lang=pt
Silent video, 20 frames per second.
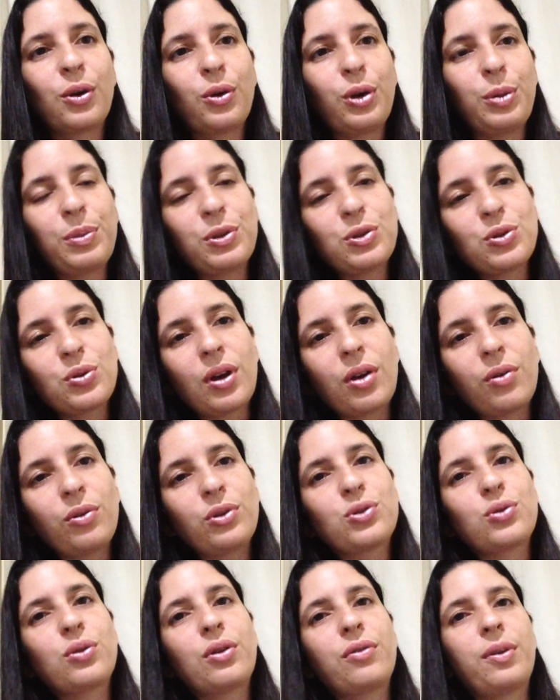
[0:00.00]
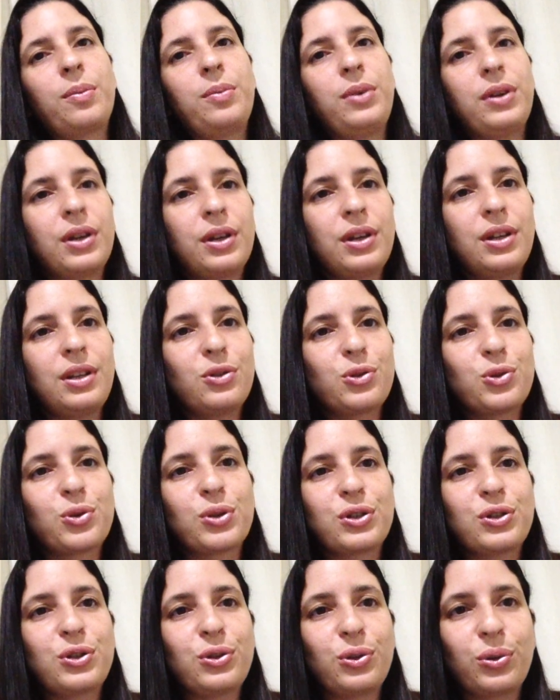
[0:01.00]
Oi, pessoal, eu sou a Fabiane, eu sou
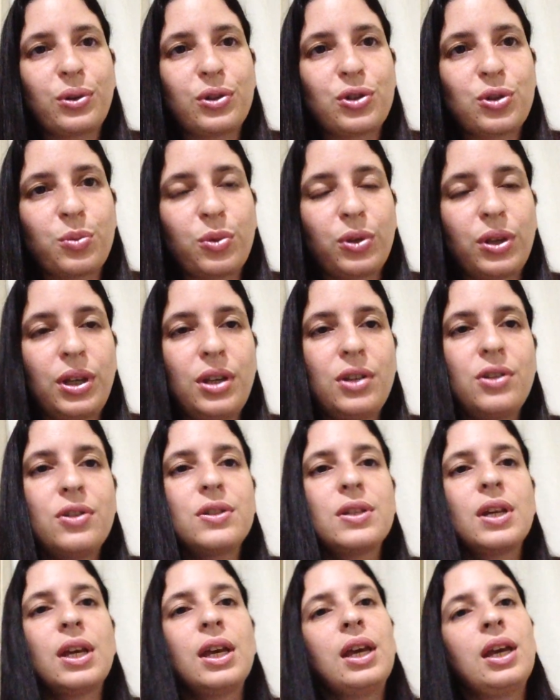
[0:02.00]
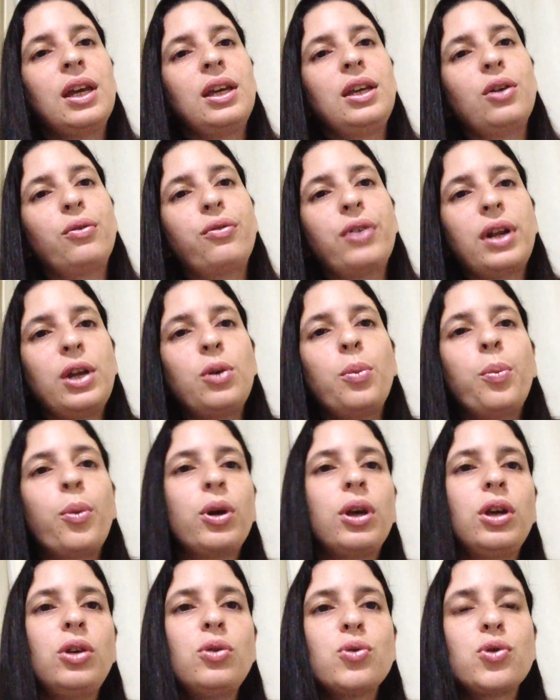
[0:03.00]
a CEO da Timo Kids e eu falei um
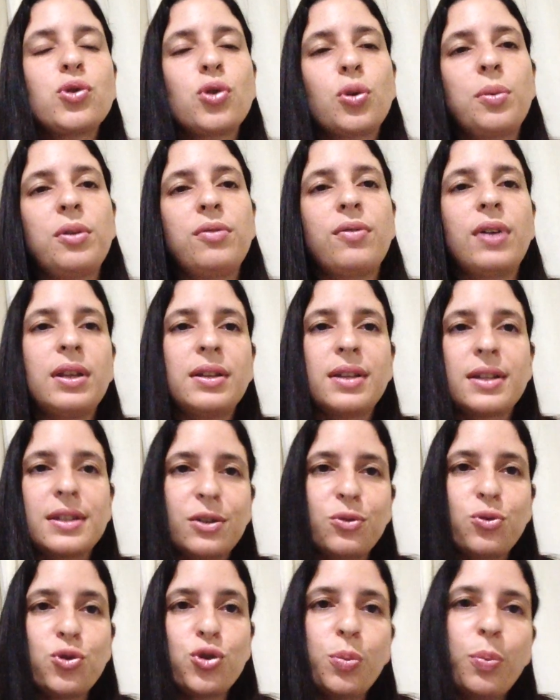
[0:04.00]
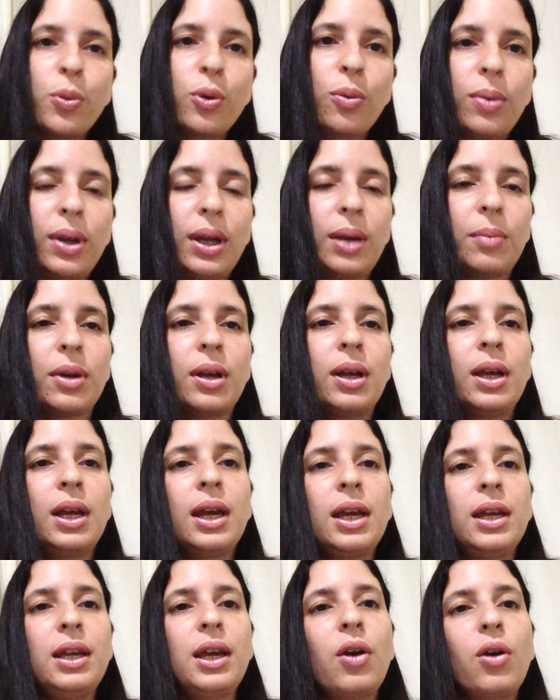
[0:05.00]
pouquinho sobre validação de problema.
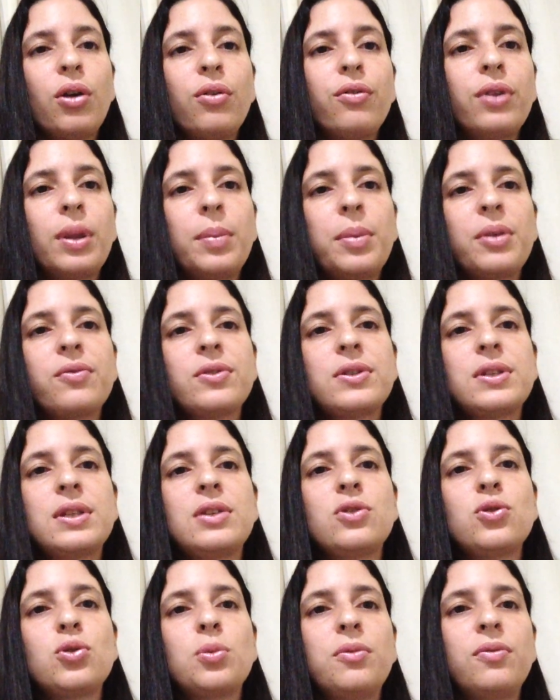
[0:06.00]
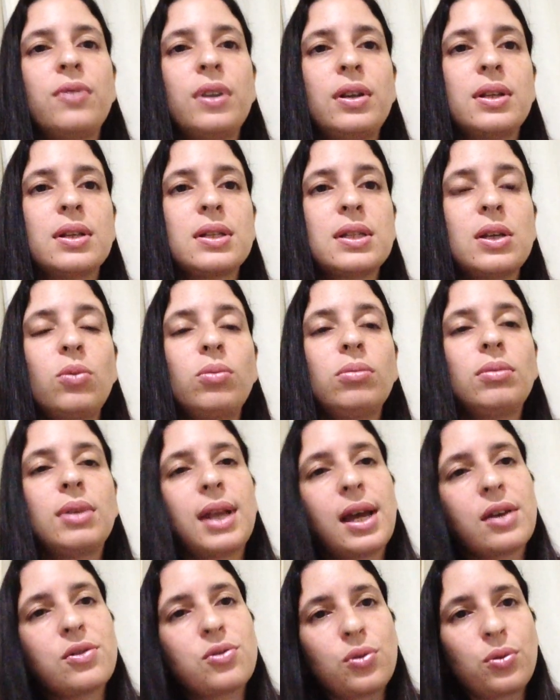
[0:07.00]
E agora eu vou falar para vocês sobre validação
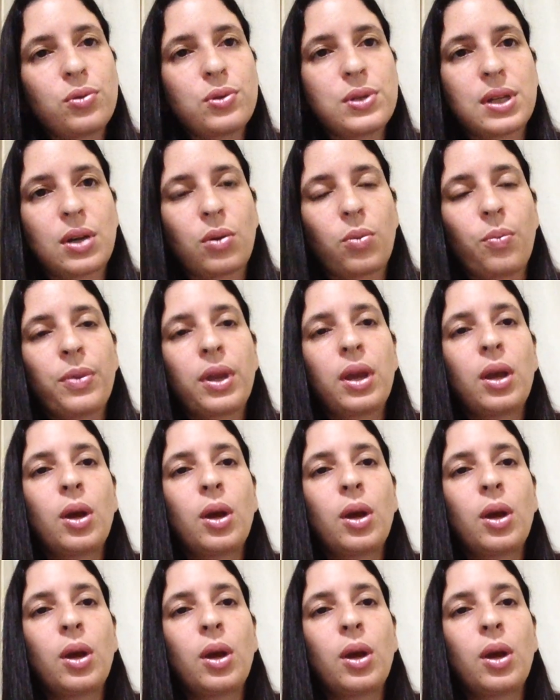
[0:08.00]
da solução.